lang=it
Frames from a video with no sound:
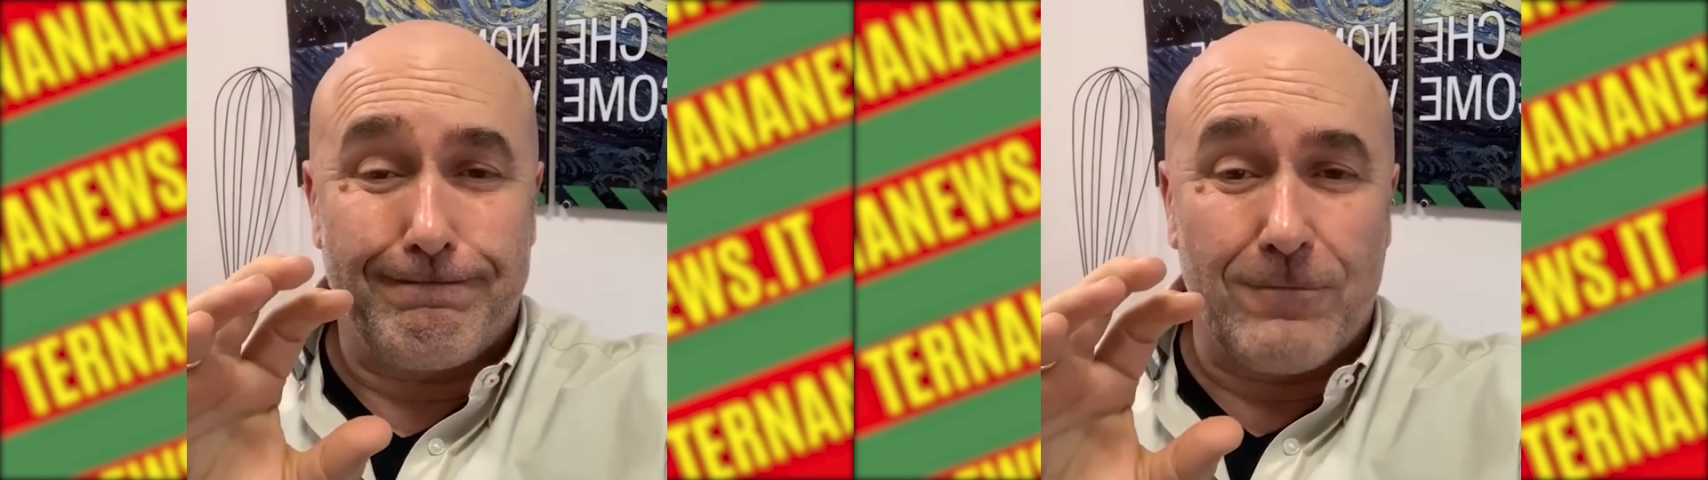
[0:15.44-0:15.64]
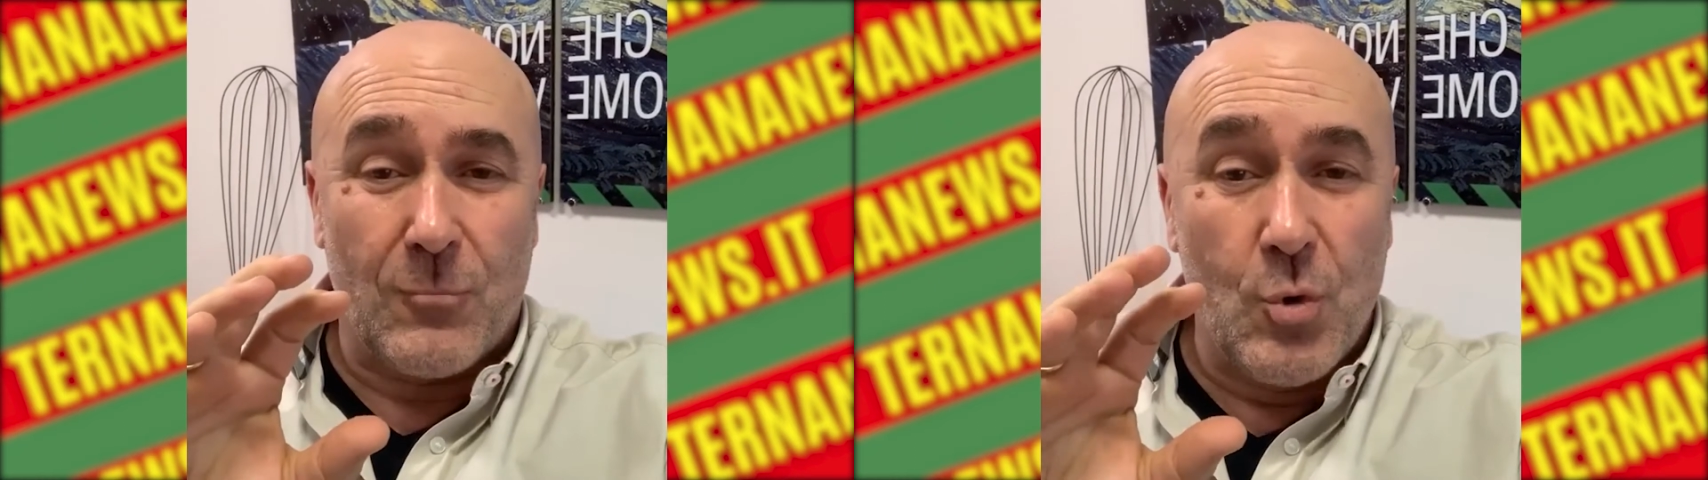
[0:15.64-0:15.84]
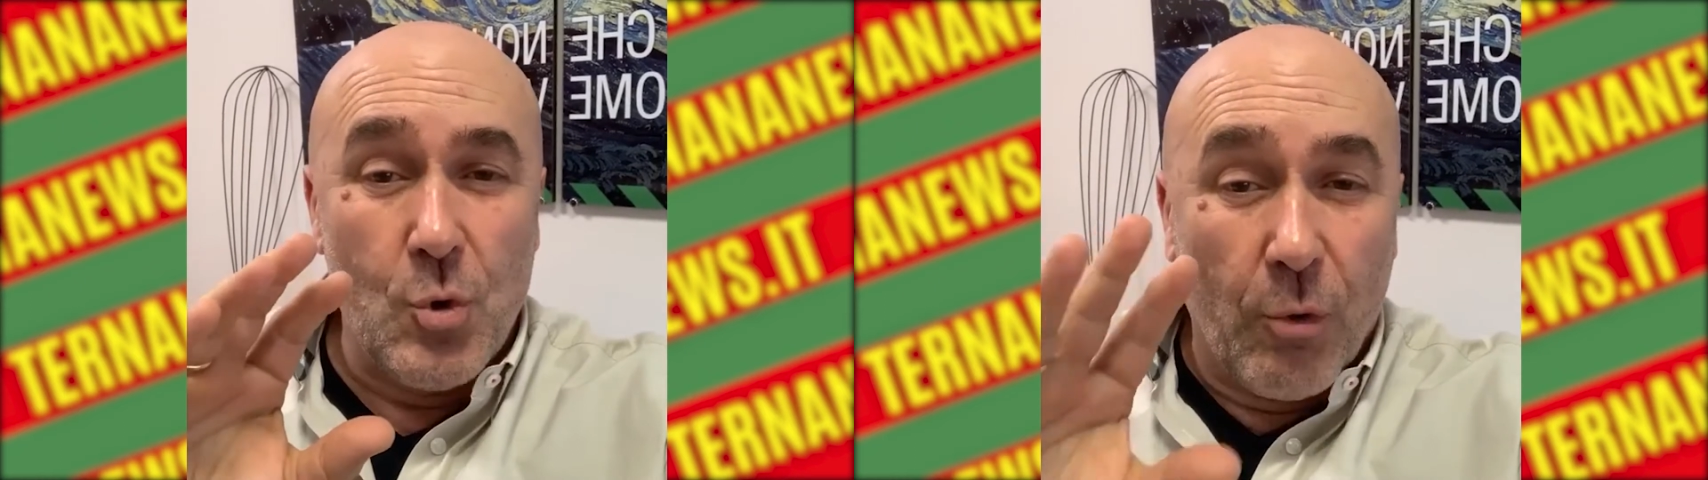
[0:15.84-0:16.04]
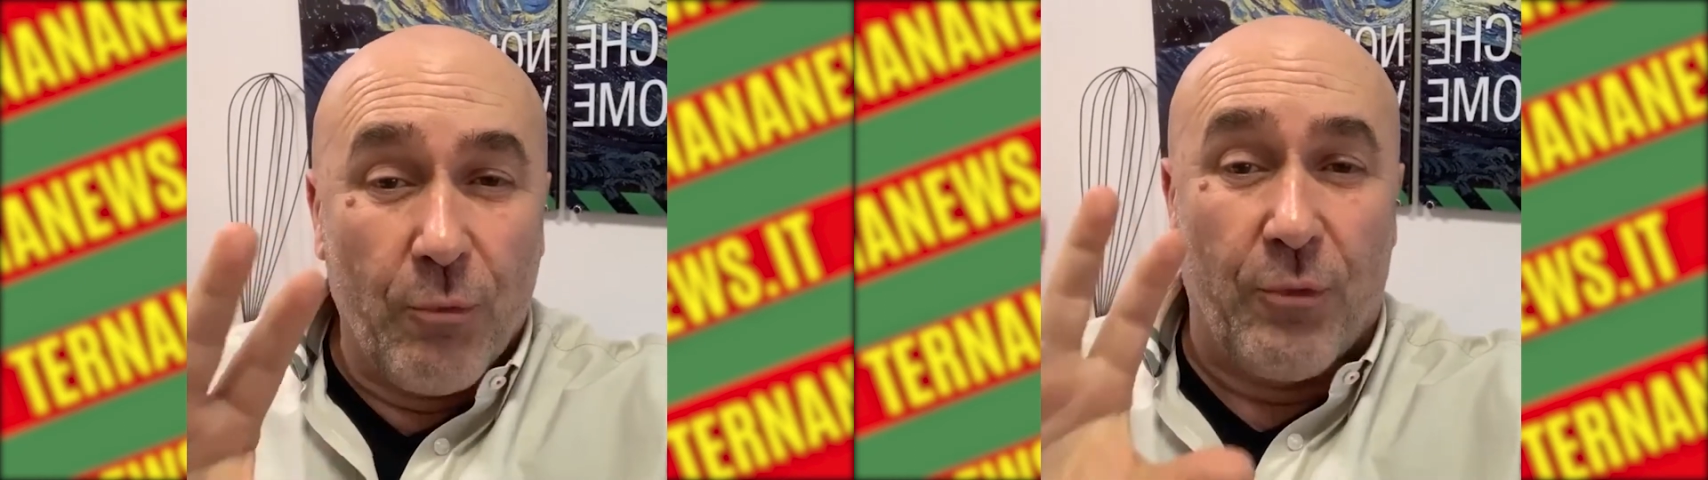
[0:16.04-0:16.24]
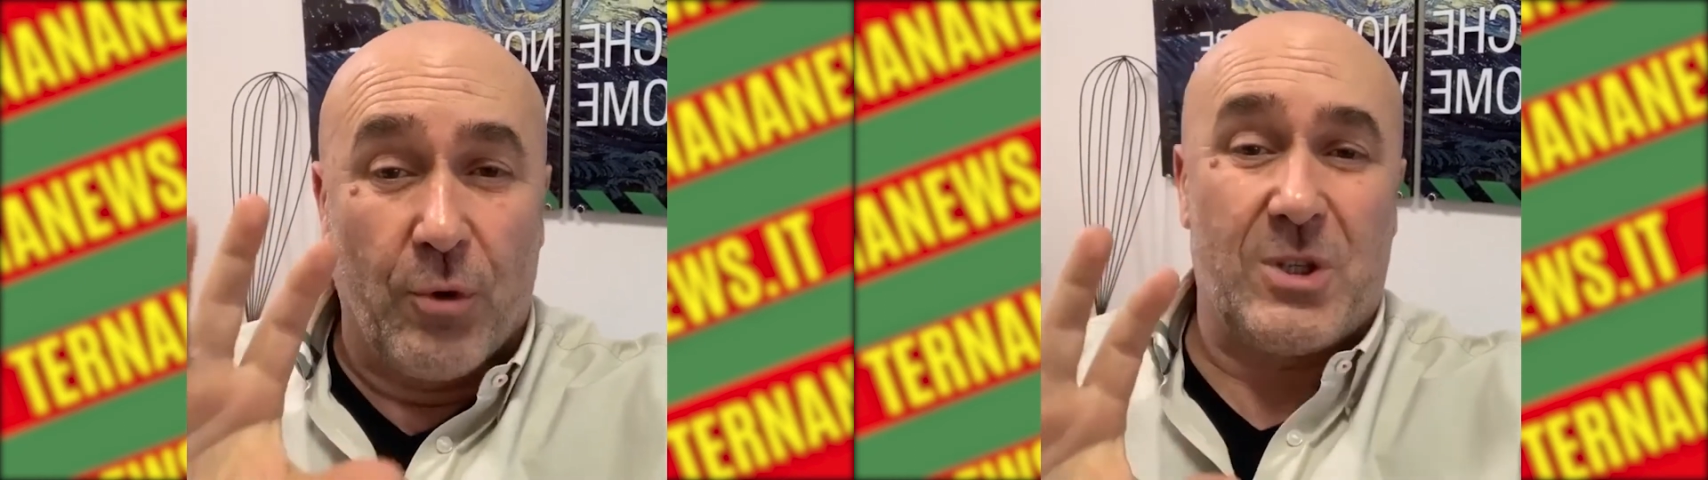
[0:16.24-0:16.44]
non
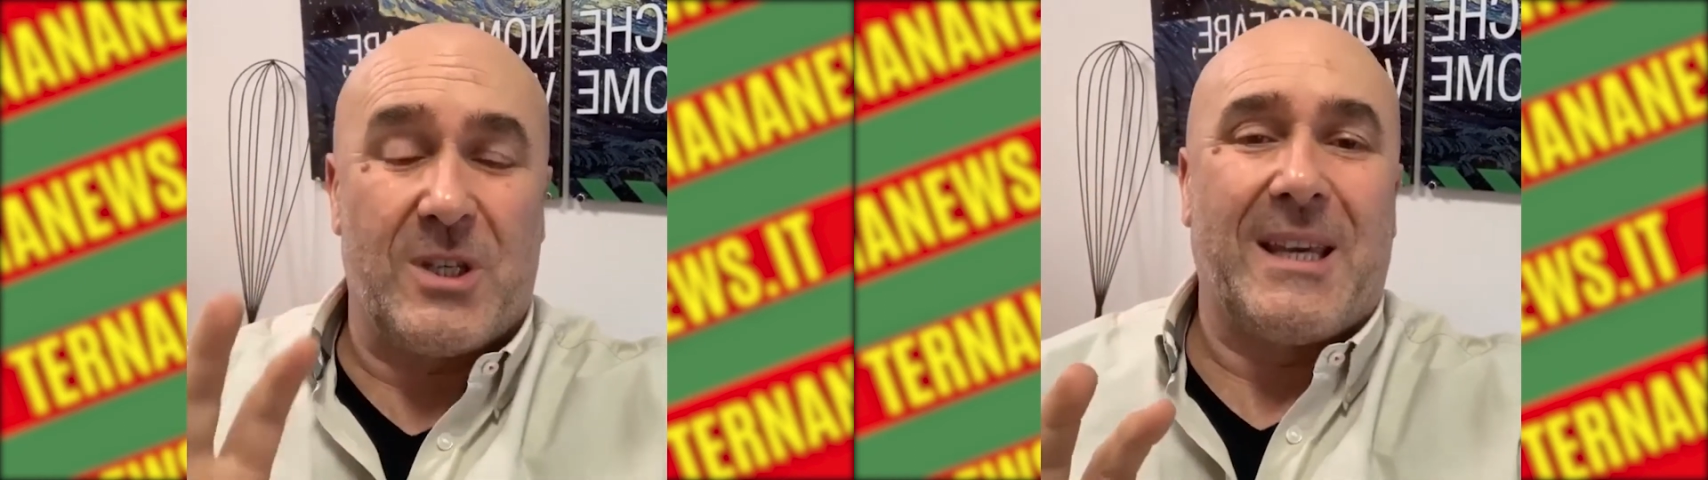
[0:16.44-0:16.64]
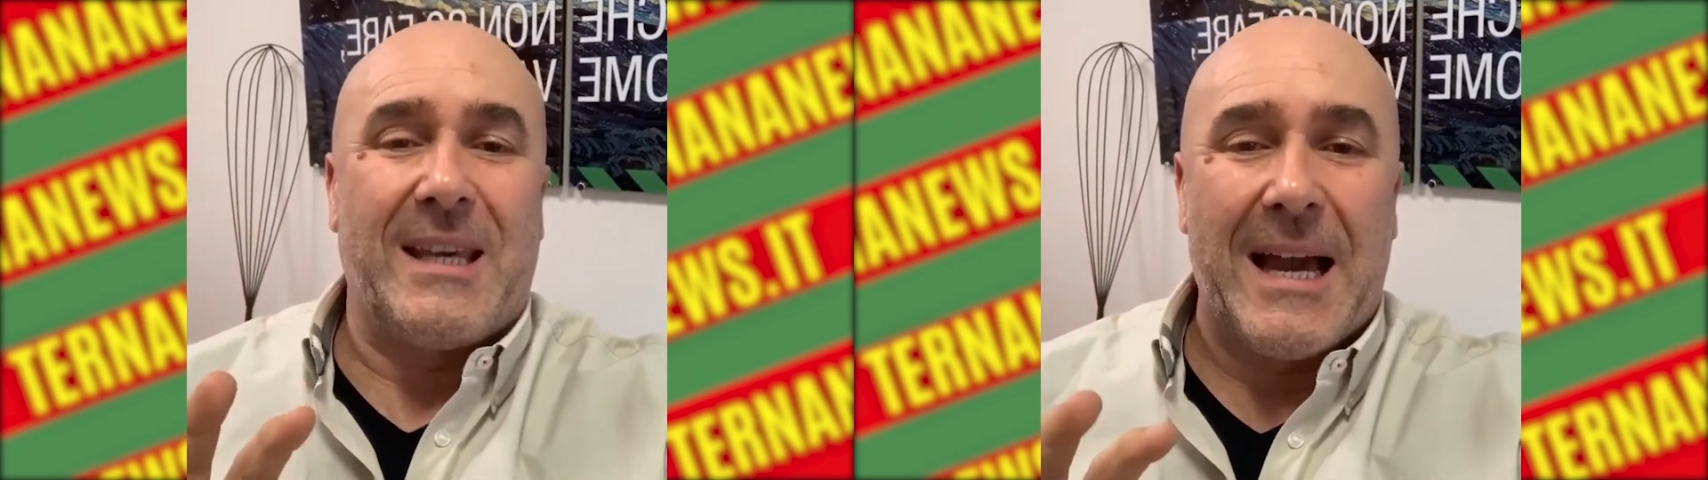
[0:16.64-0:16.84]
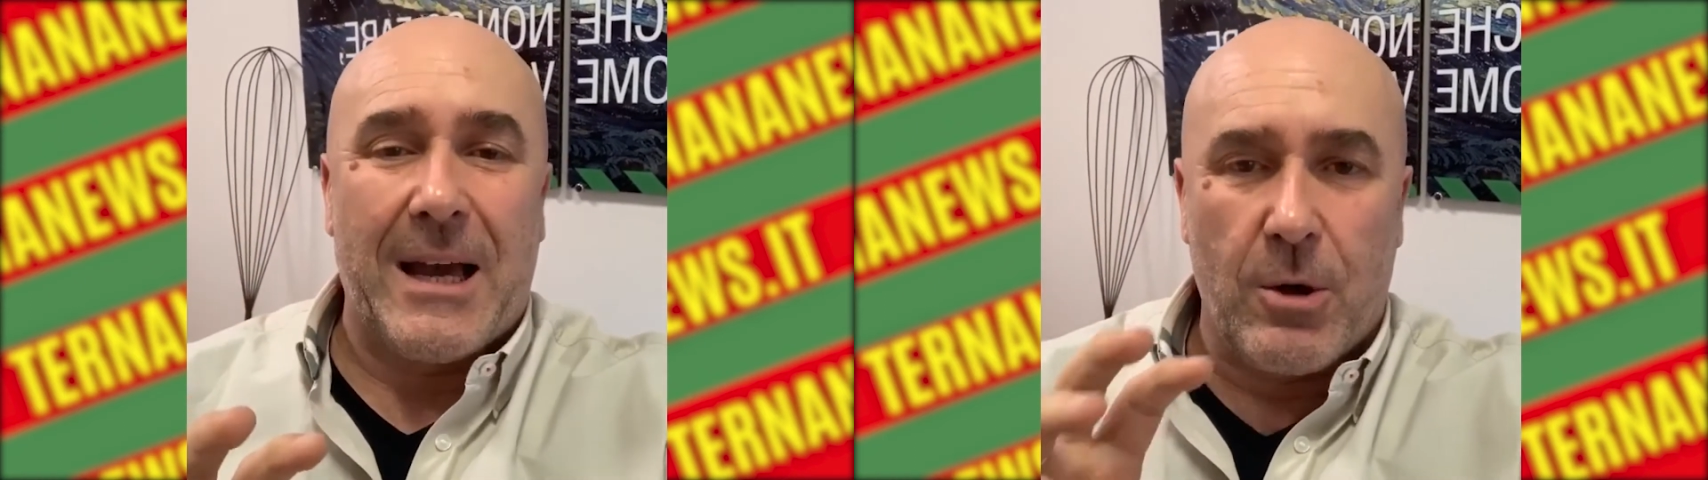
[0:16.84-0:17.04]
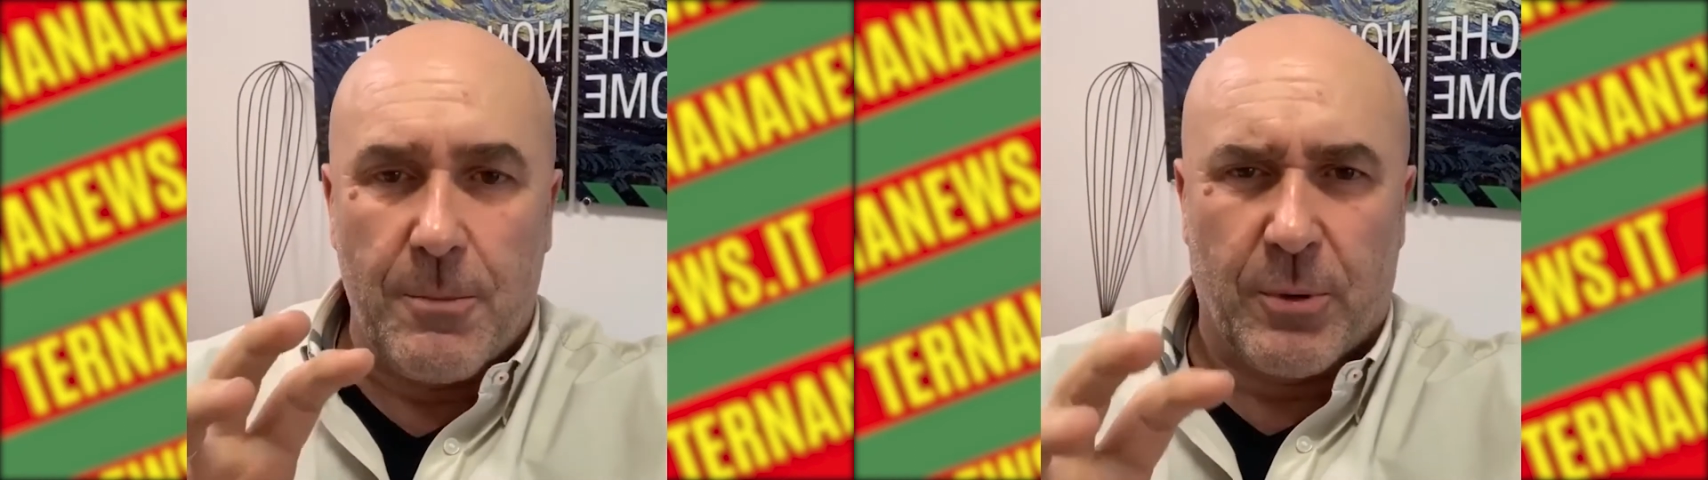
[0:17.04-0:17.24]
fosse chiaro il